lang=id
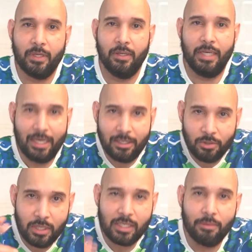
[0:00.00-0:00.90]
Dandi
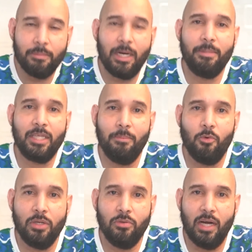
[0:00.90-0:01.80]
Sulistawan mendapatkan
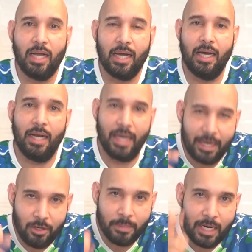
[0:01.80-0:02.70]
peluang juga gagal.
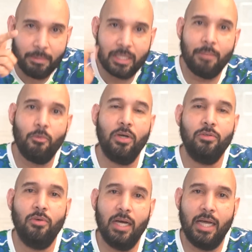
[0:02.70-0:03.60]
Edo mendapatkan peluang
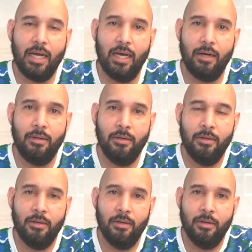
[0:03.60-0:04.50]
juga gagal.
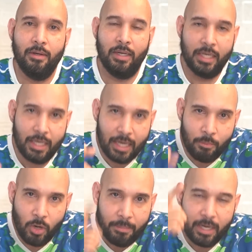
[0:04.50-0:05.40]
Ricky
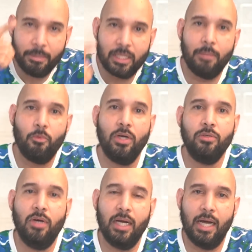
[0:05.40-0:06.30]
Kamboya mendapatkan peluang
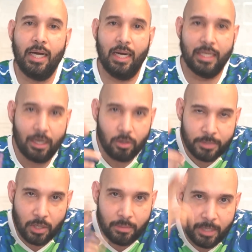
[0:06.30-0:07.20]
juga gagal. Yakob
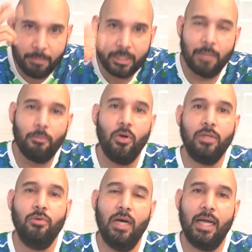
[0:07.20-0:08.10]
Sauri mendapatkan peluang
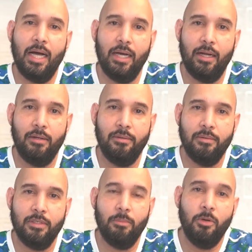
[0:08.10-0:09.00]
juga gagal.
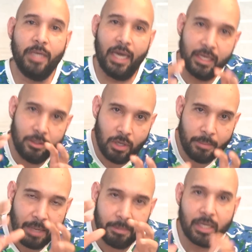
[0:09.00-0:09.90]
Sebelumnya Egi juga
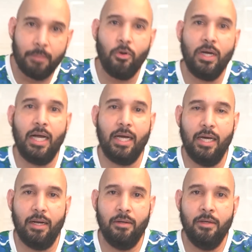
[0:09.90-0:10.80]
mendapatkan peluang
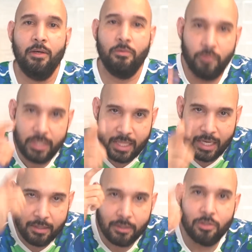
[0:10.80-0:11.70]
gagal.
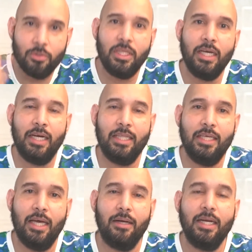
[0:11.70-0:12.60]
Witan syuting kena
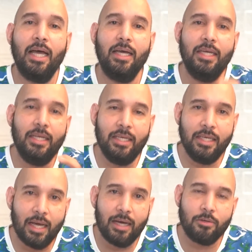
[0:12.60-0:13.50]
tiang. Nah
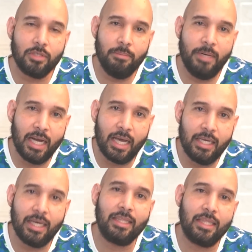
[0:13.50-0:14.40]
ini yang harus
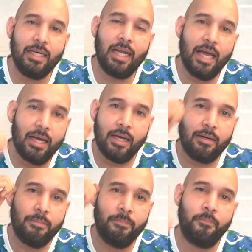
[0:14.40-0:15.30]
dibenahi ketenangan.